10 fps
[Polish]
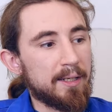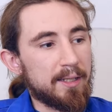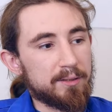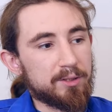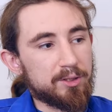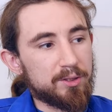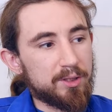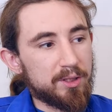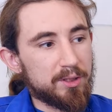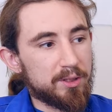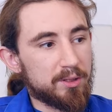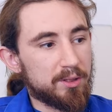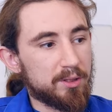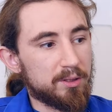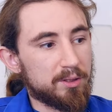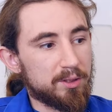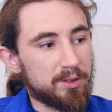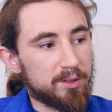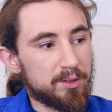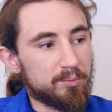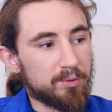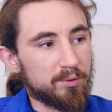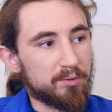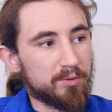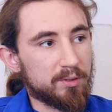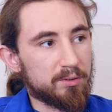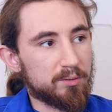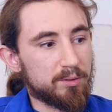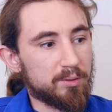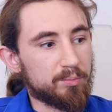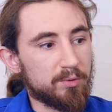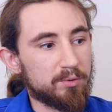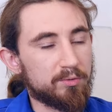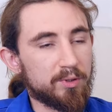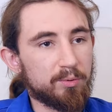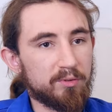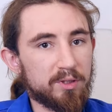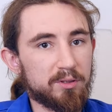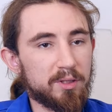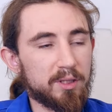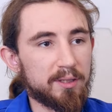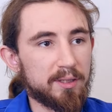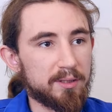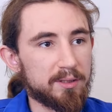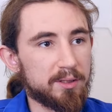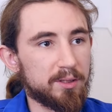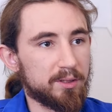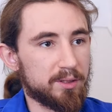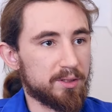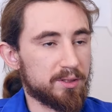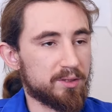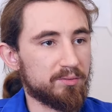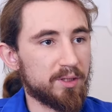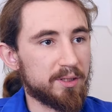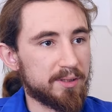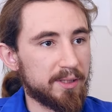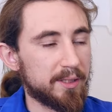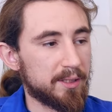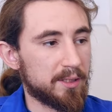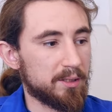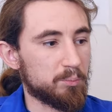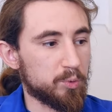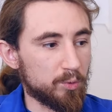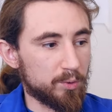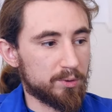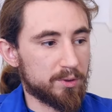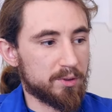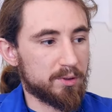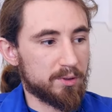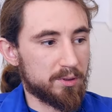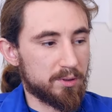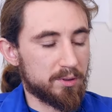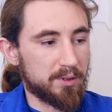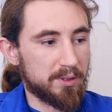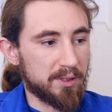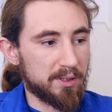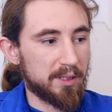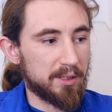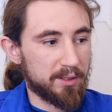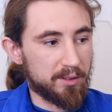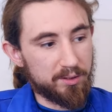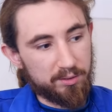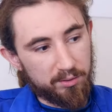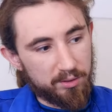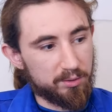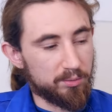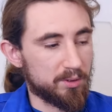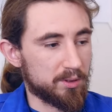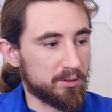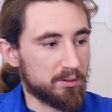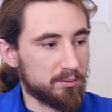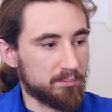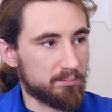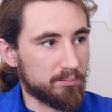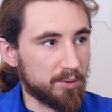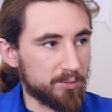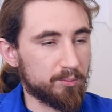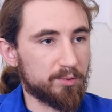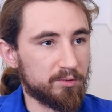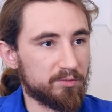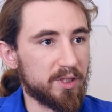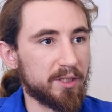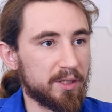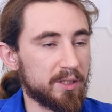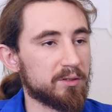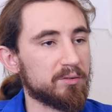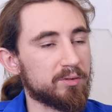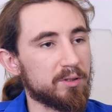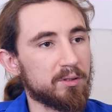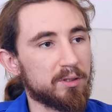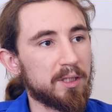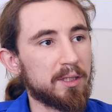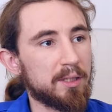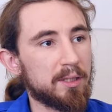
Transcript: a 30, 30 porodówek to są jeszcze porodówki prowadzone tak tradycyjnie, gdzie jest żywienie z ręki, półruszt e, i tak dalej, także to też tutaj mamy porównanie, jak to wygląda